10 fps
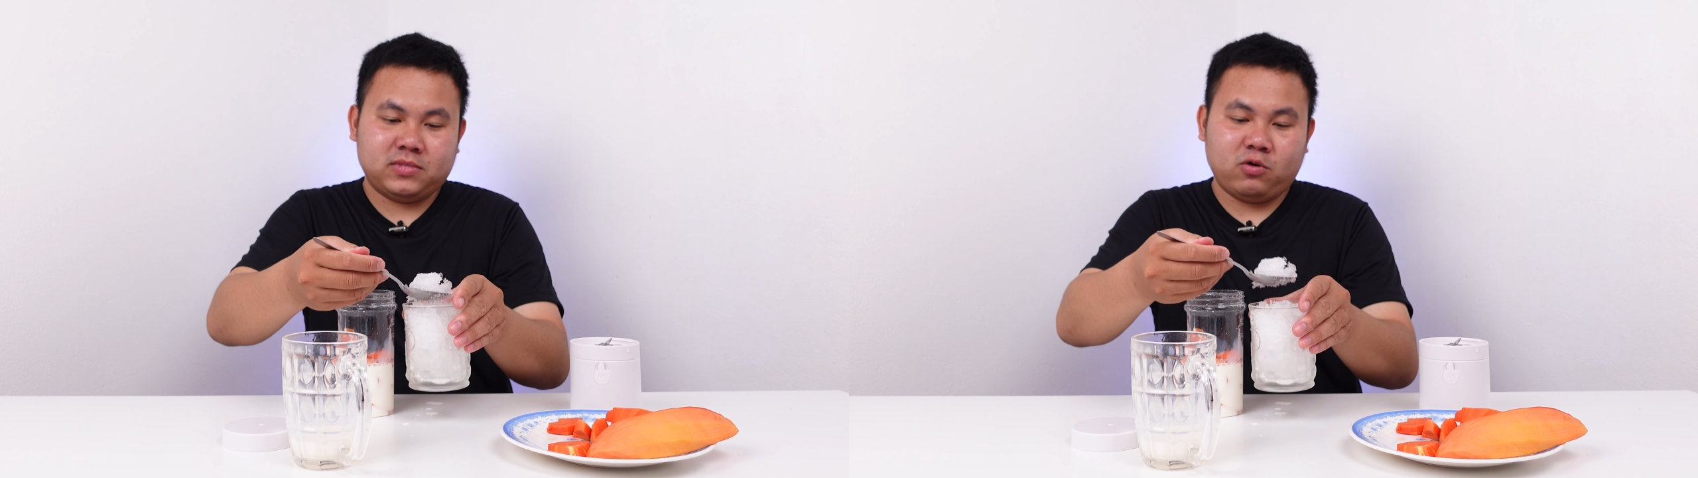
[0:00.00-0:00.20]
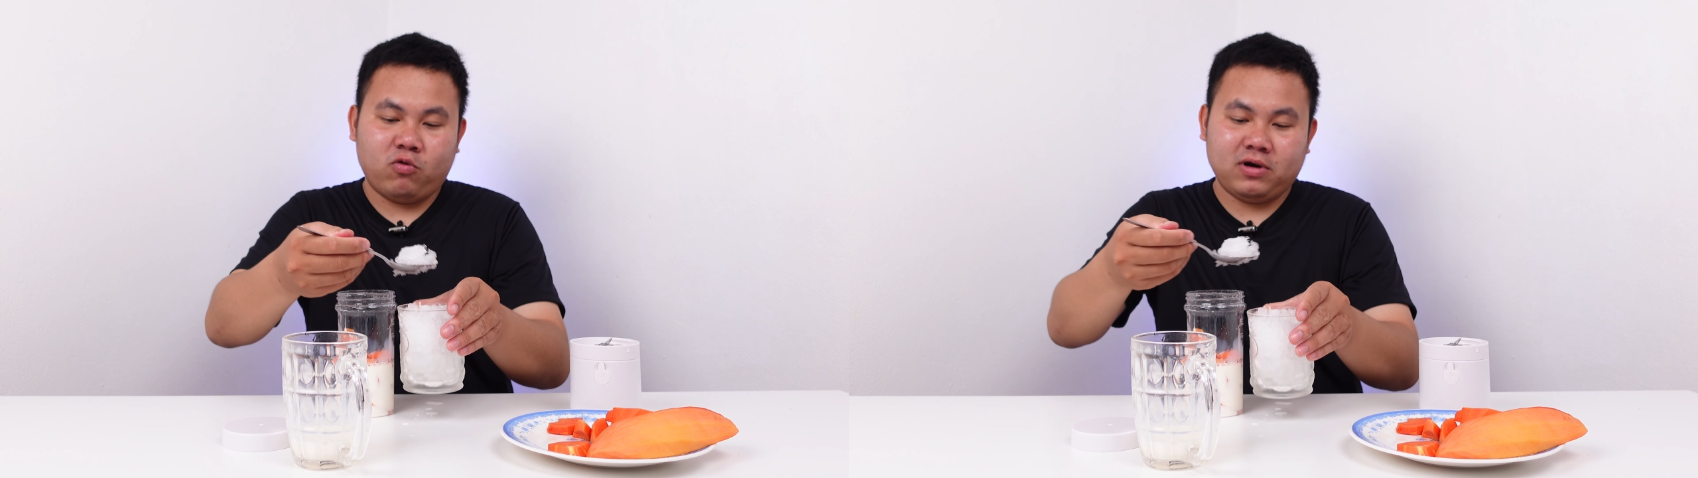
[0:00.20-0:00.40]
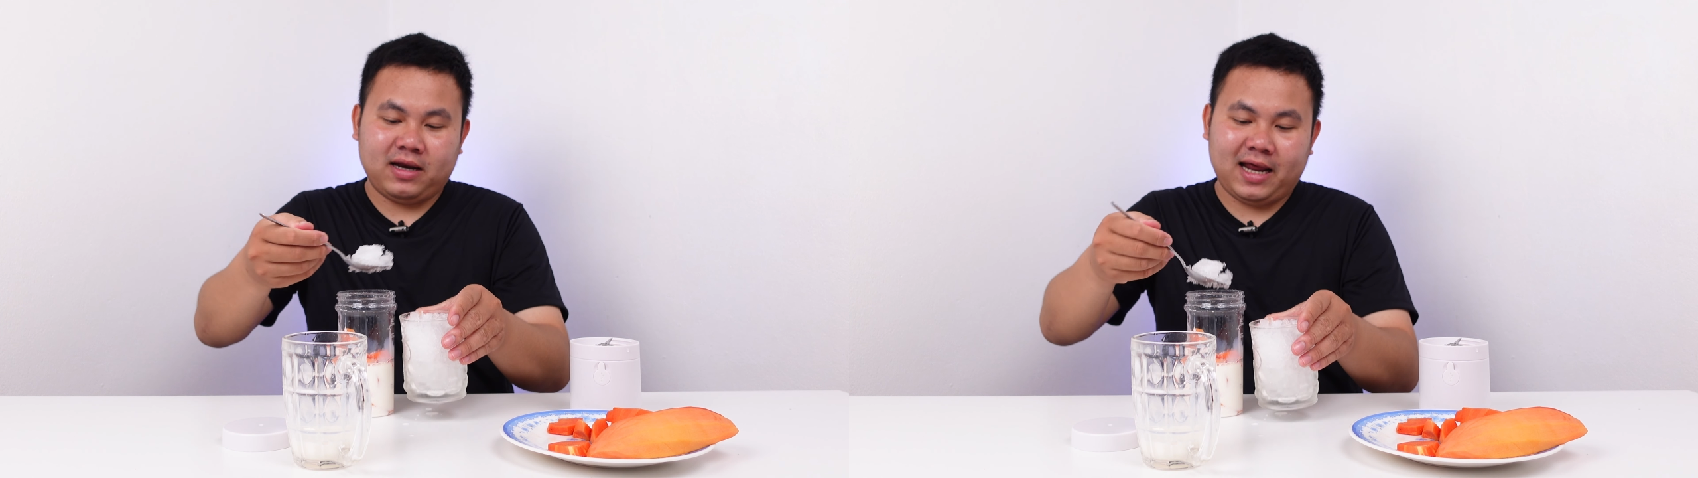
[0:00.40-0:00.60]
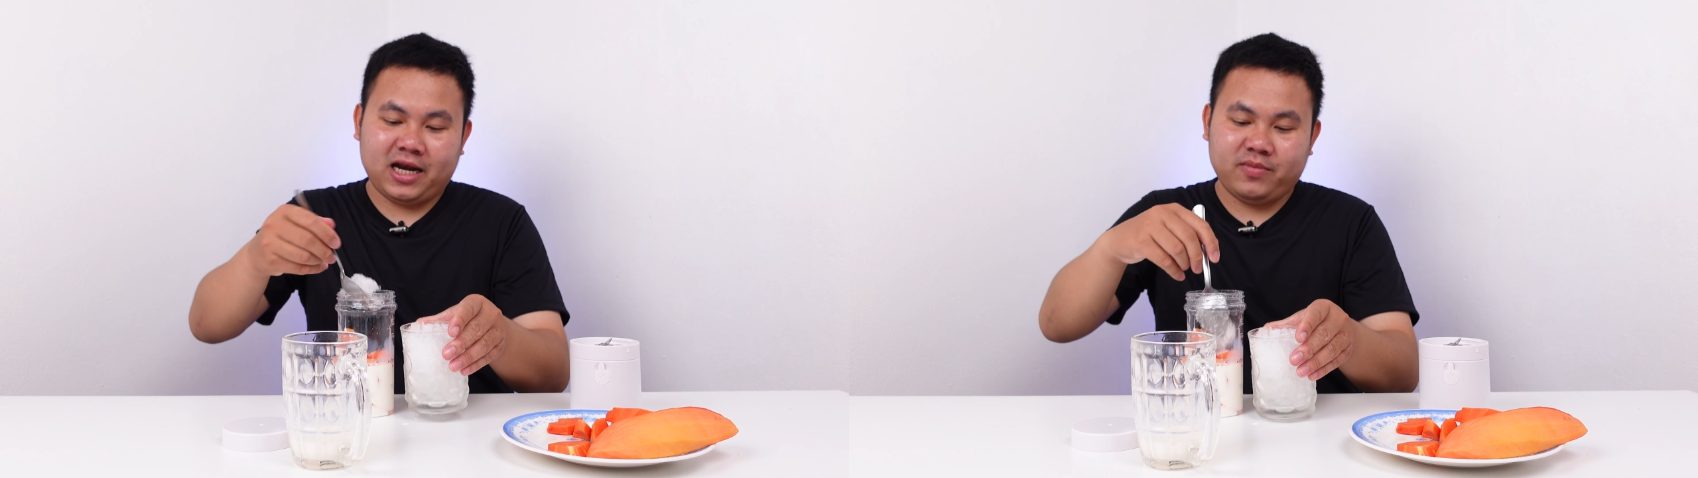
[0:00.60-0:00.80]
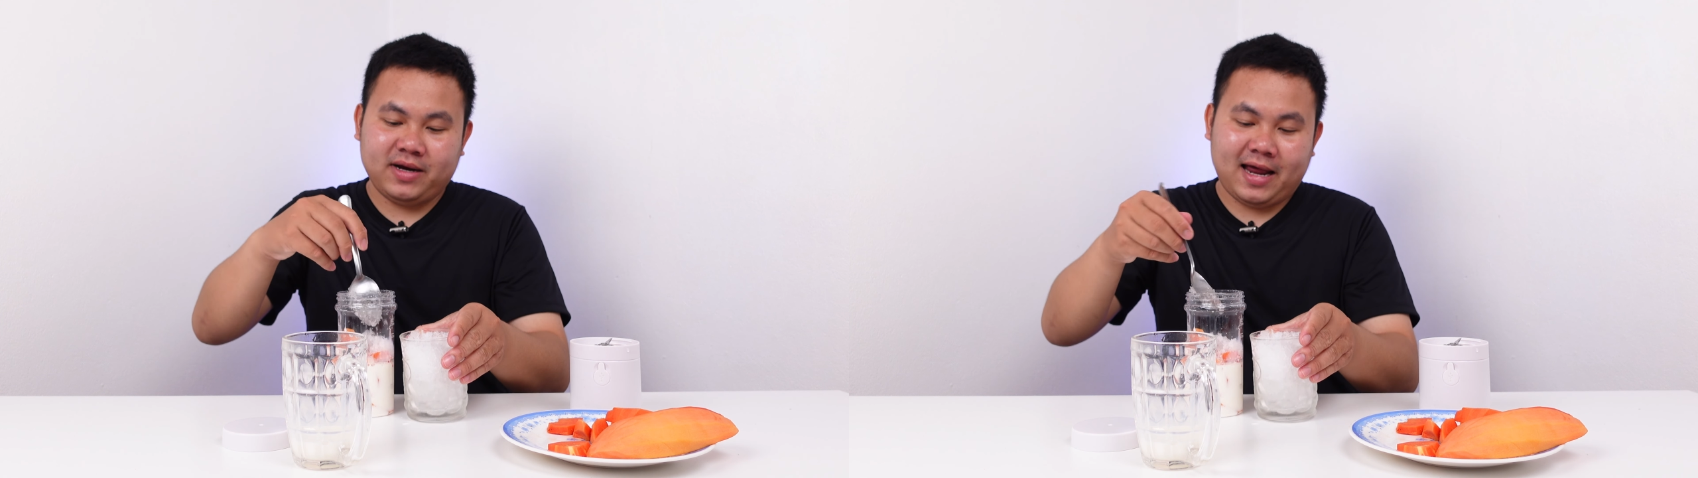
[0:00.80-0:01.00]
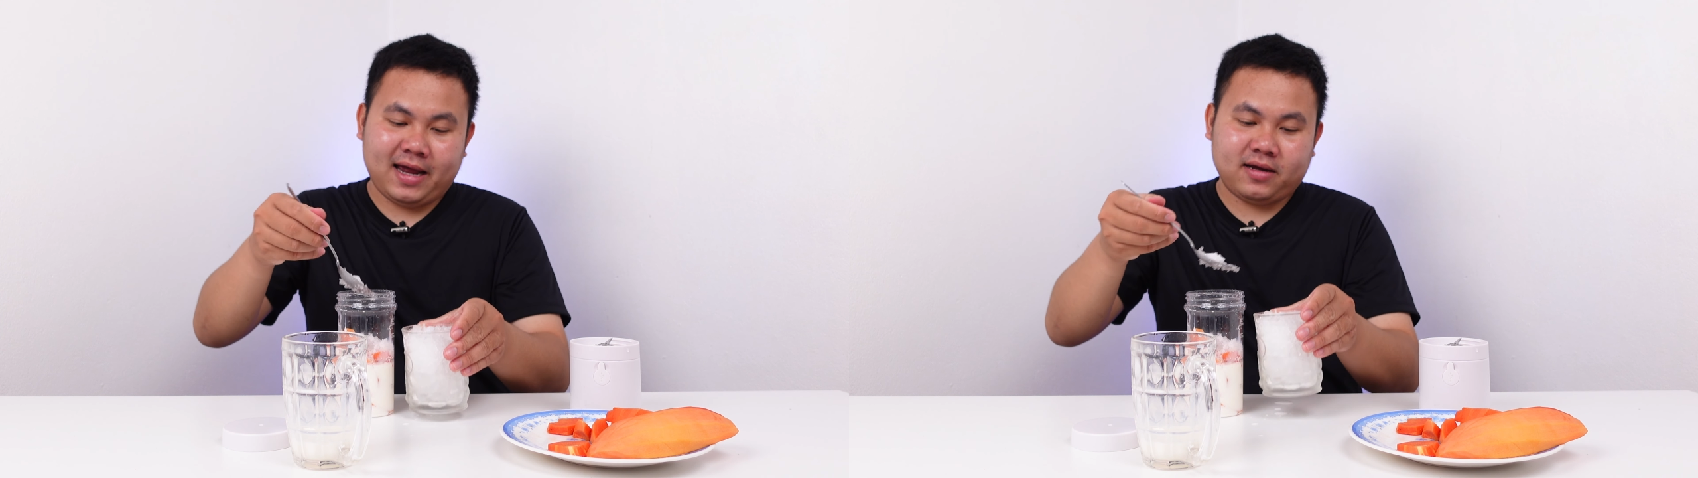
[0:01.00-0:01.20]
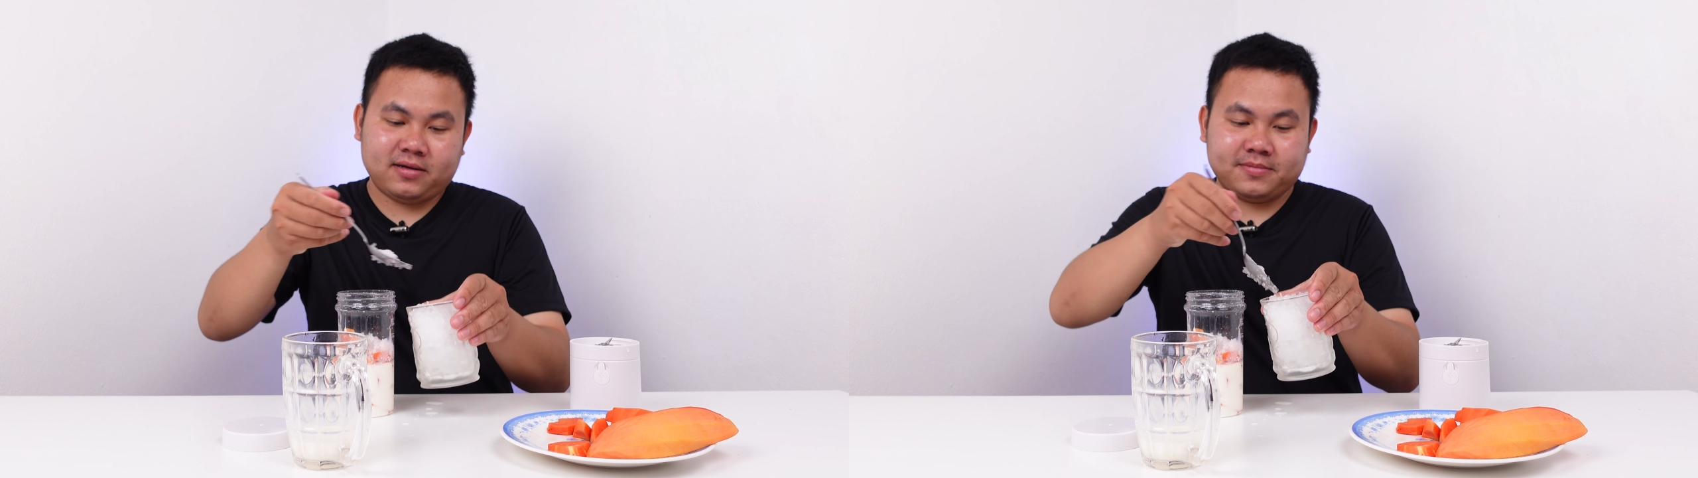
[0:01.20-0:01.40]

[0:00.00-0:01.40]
uống lạnh lạnh nó mới đã.